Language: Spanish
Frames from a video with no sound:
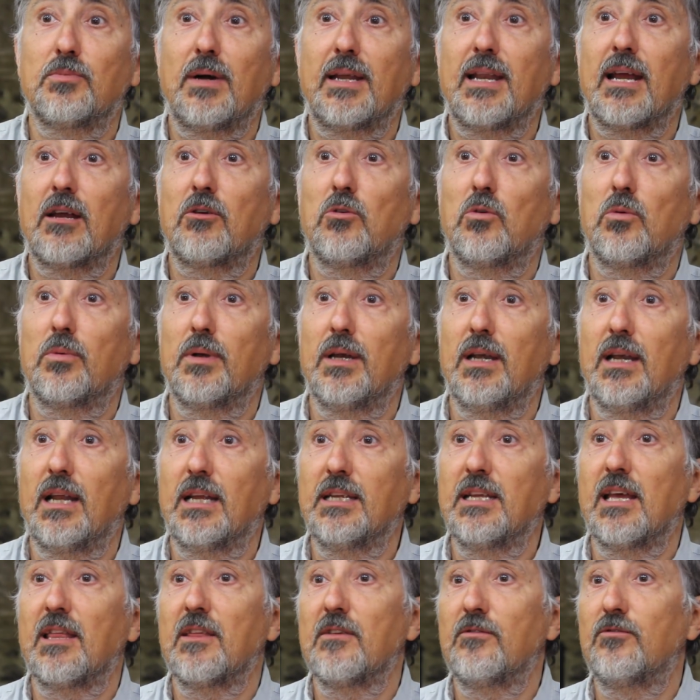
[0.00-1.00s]
van a
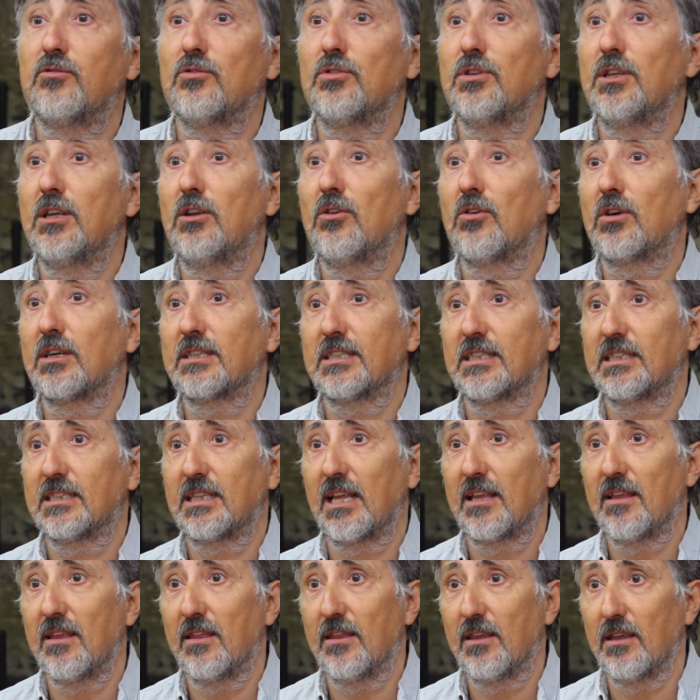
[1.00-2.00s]
cubrirla y a difundir lo que se
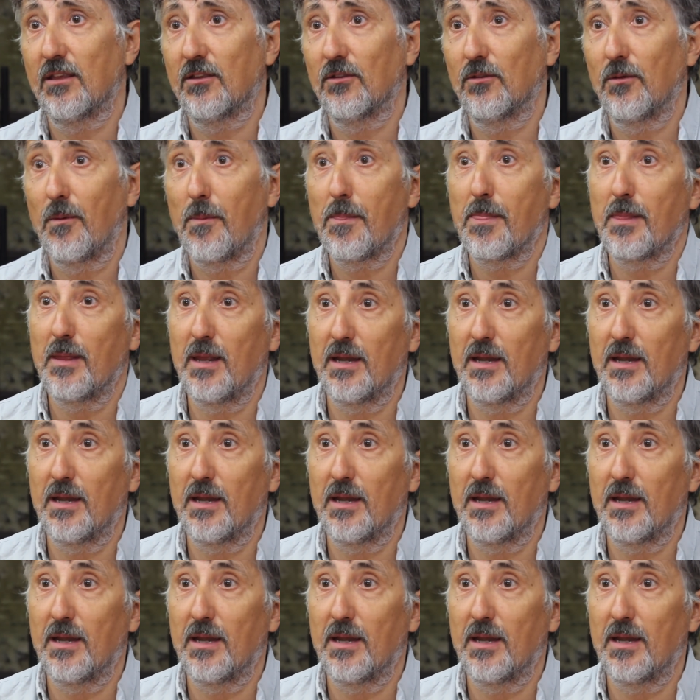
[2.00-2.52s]
está diciendo.